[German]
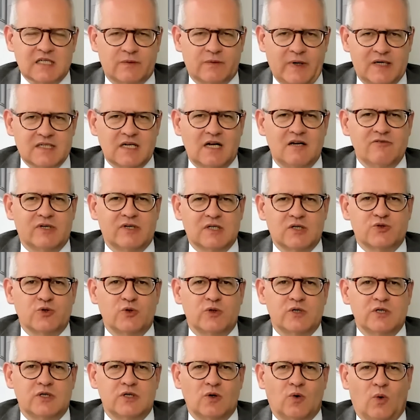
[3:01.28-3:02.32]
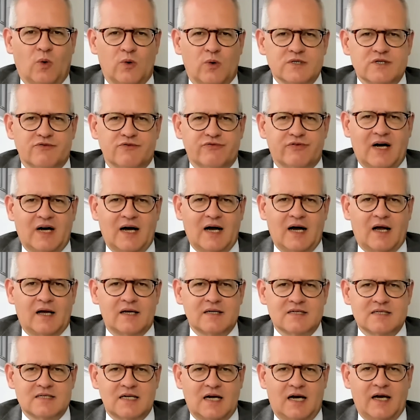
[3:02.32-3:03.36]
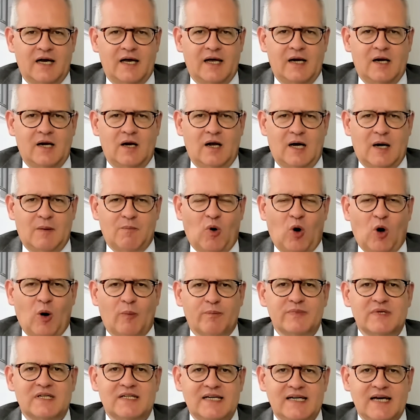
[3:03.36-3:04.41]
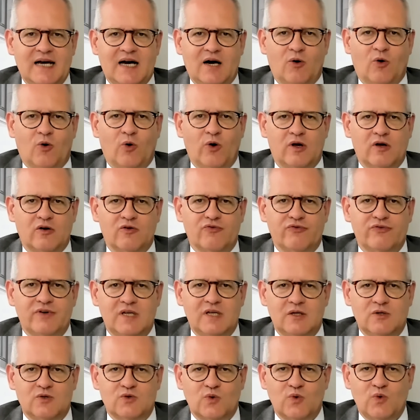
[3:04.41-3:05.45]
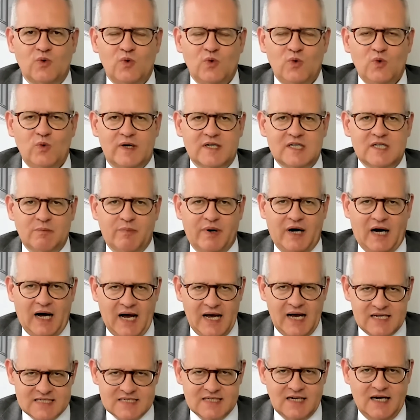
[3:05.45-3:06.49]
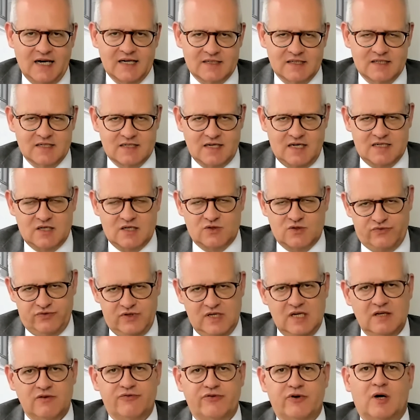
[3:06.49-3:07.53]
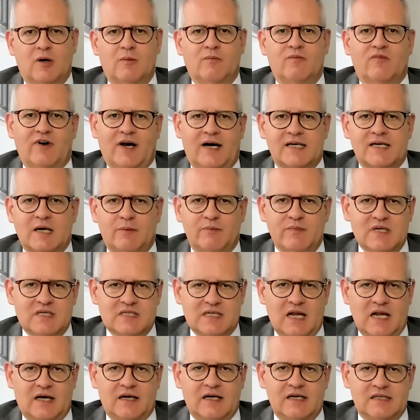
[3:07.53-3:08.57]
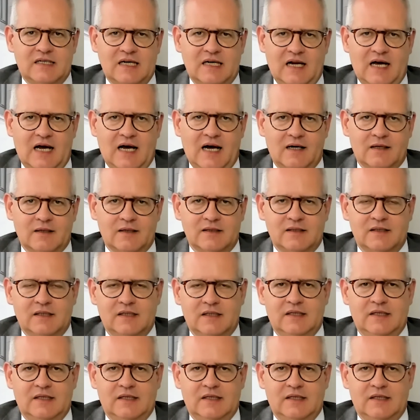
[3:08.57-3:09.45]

Quartal wird natürlich die große Frage sein, ähm, ob der Rückenwind über die Preisseite, das heißt also viele Firmen waren ja bislang in der Lage,